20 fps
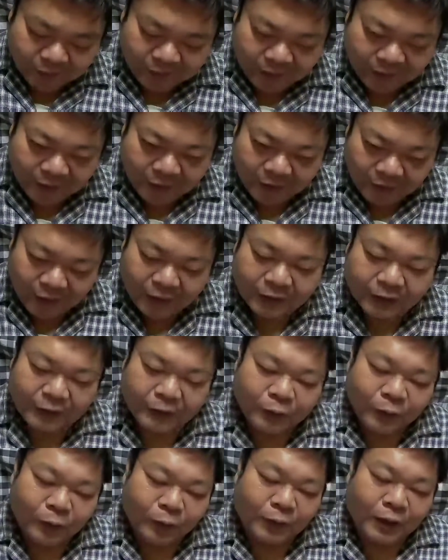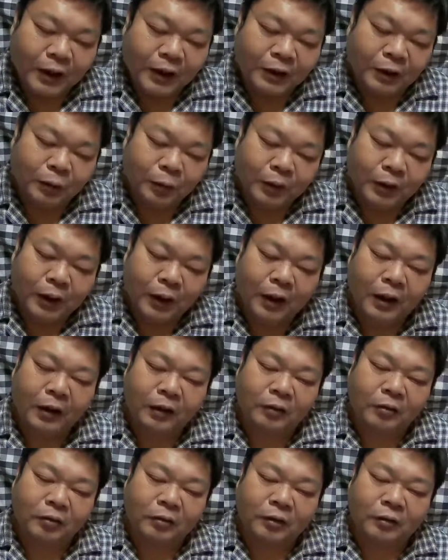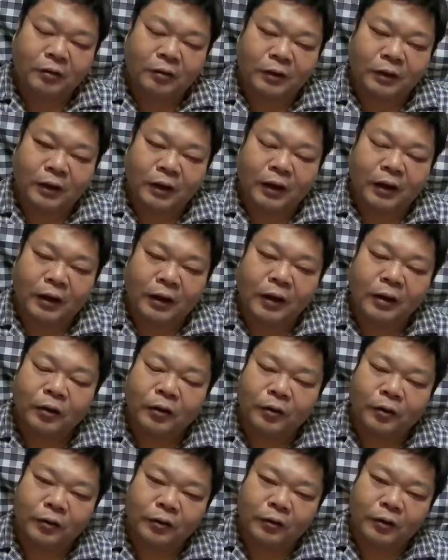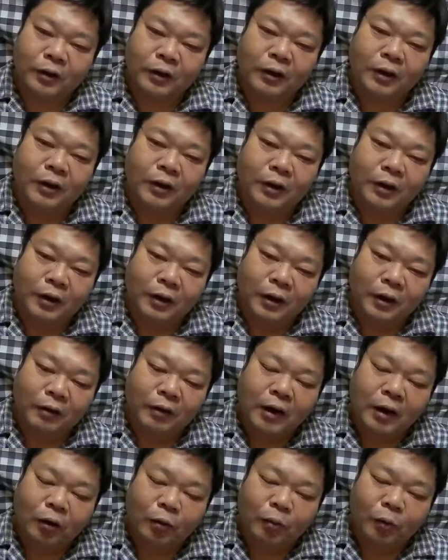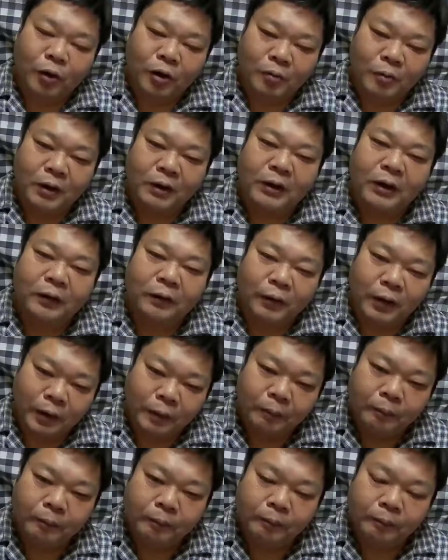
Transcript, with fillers: たからその代償は高くつくんじゃないかなというふうには思いますけどね